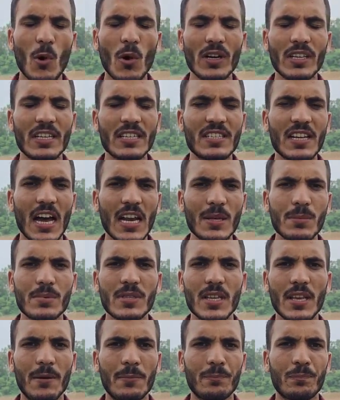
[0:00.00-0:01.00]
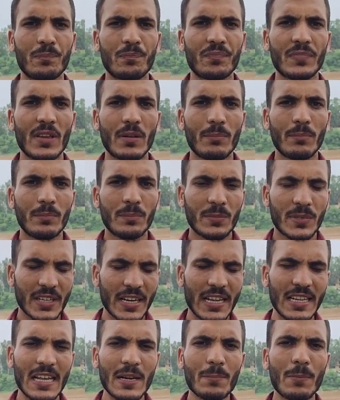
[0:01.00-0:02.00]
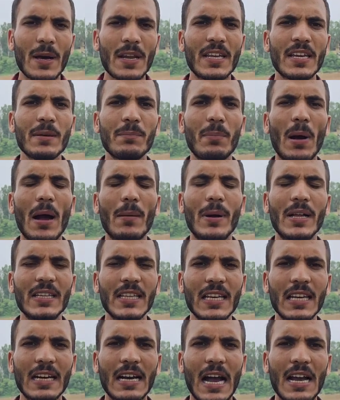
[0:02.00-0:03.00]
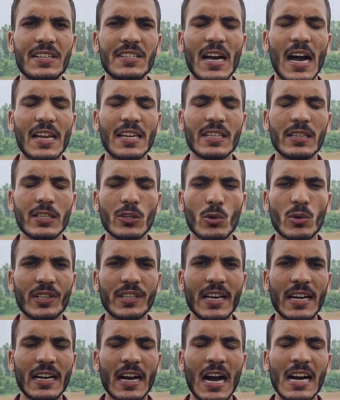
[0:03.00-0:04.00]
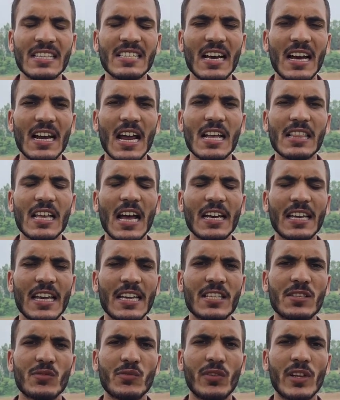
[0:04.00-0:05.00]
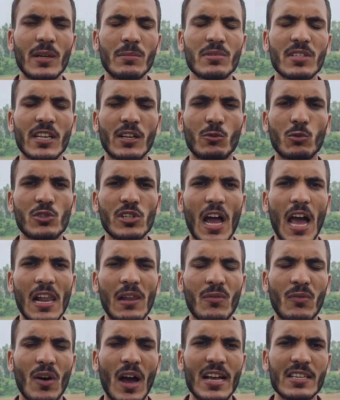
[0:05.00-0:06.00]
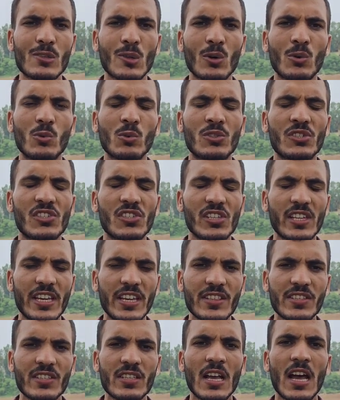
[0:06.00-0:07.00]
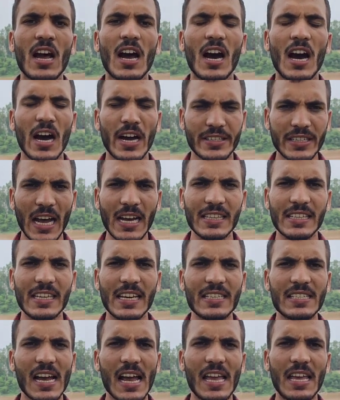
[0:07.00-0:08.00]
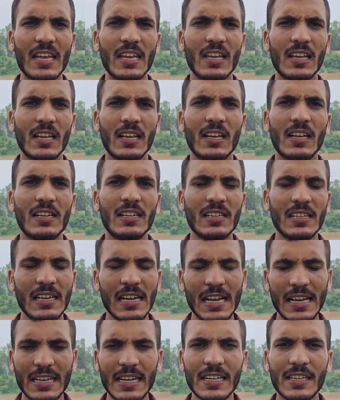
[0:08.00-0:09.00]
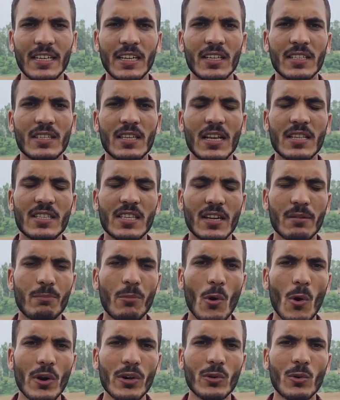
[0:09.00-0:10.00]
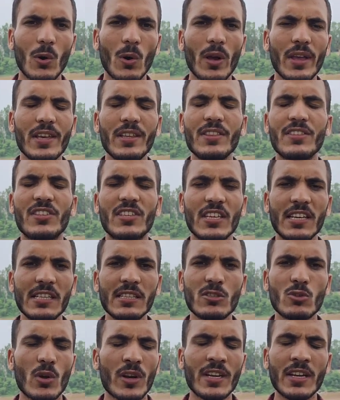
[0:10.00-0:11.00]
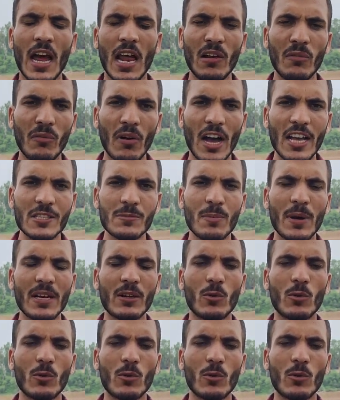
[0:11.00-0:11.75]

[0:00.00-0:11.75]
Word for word: बोर्ड की जानब से ट्रेलर पर ही पाबंदी लगाई जा रही थी और ये कहा जा रहा था कि इस फिल्म से कुछ अल्फाज और कुछ सीन्स हटा दिए जाएं लेकिन सेंसर बोर्ड को इन सीन्स और इन अल्फाज पर